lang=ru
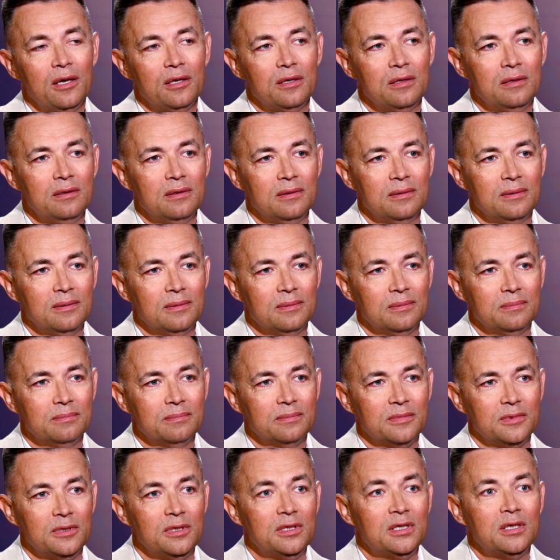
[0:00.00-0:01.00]
и
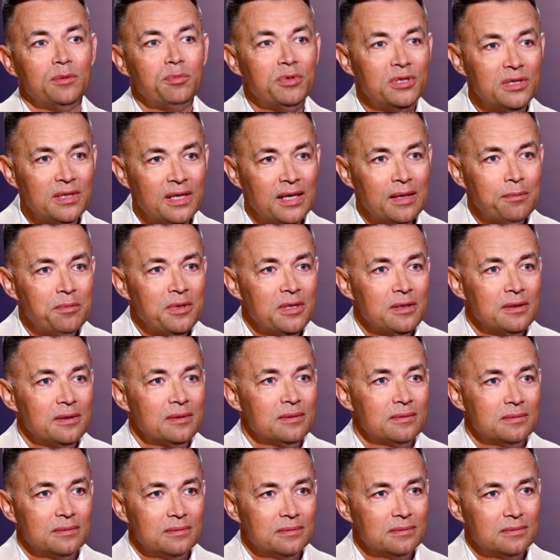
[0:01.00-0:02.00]
их
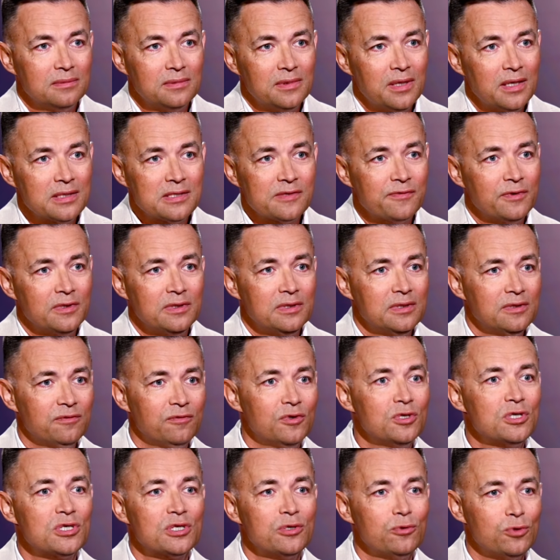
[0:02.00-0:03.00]
именами названы
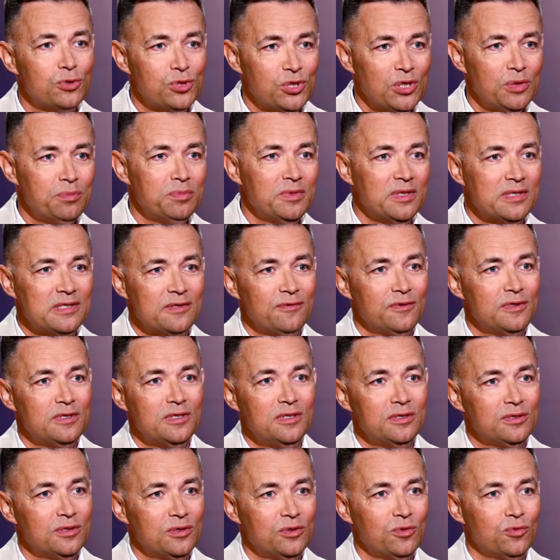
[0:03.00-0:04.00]
высшие учебные
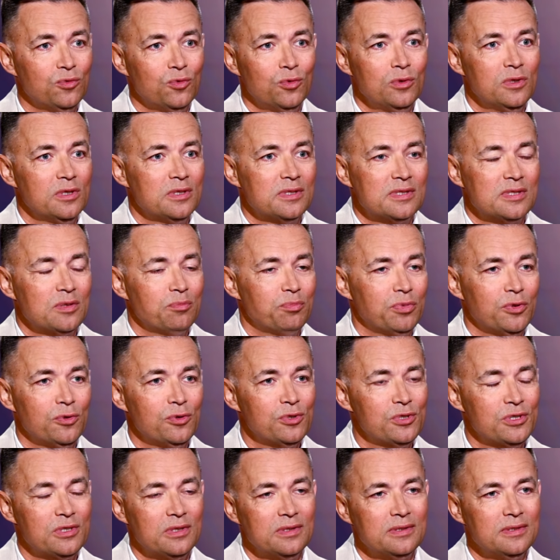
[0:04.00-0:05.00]
заведения, улицы,
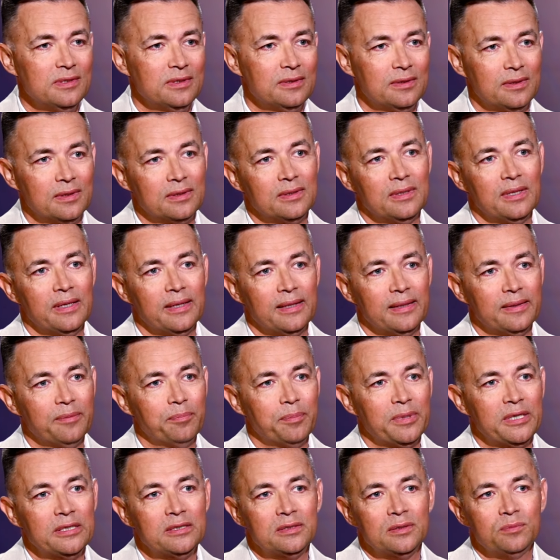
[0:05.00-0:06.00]
площади и так далее.
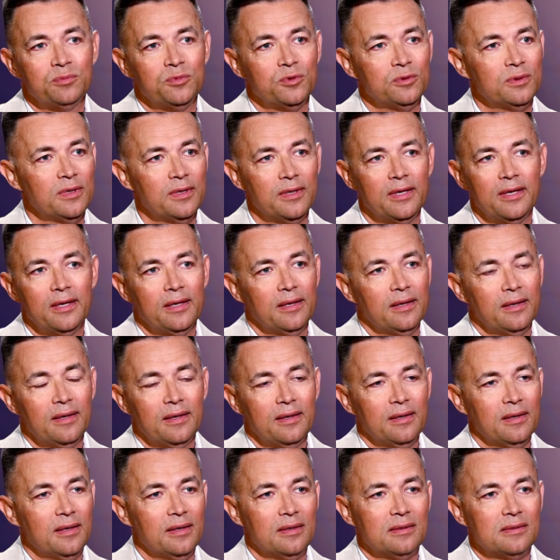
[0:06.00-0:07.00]
Поэтому
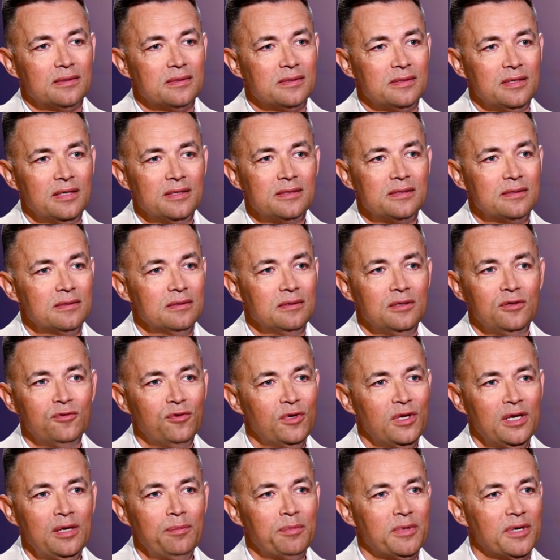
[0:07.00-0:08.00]
здесь не
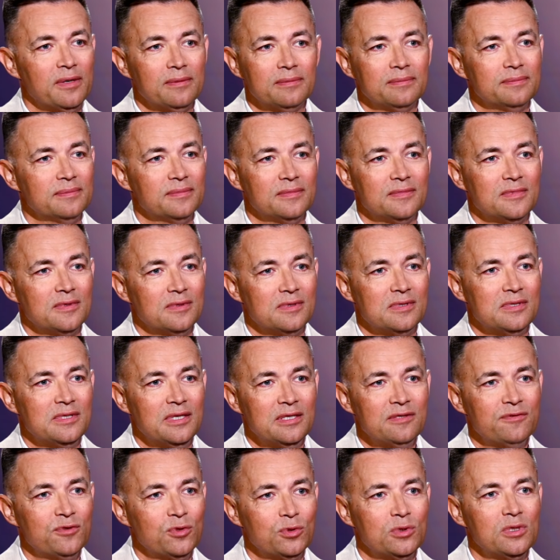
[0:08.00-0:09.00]
время,
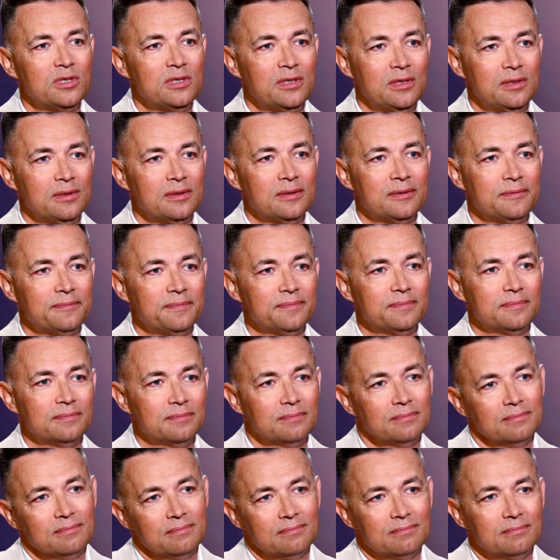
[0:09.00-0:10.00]
здесь все-таки
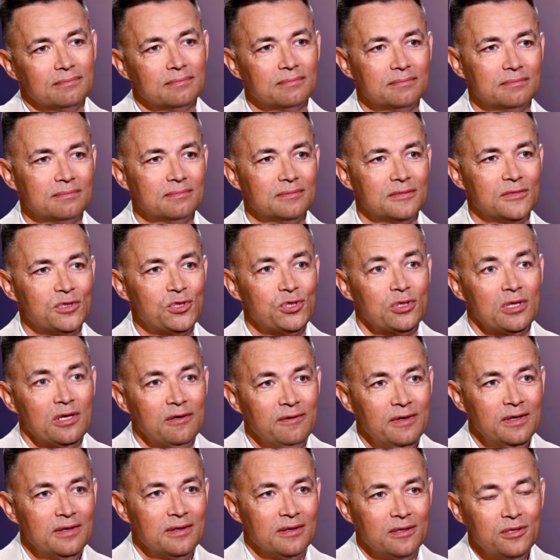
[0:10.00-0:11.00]

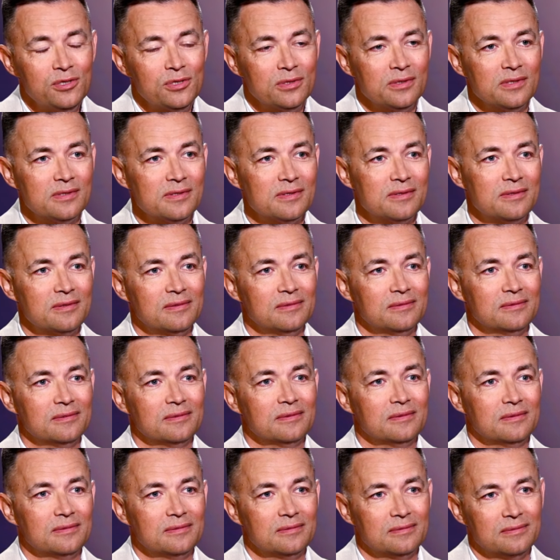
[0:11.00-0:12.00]
человек, личность
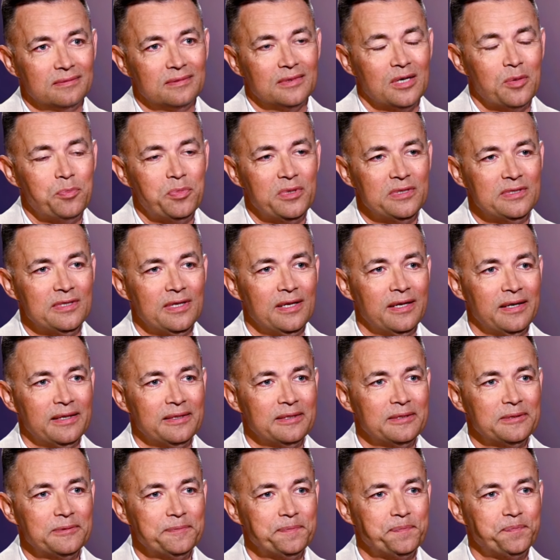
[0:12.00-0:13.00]
э,
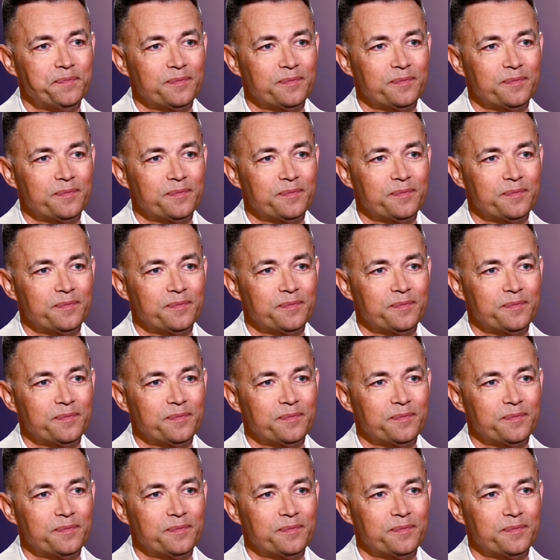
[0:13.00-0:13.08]
определяет.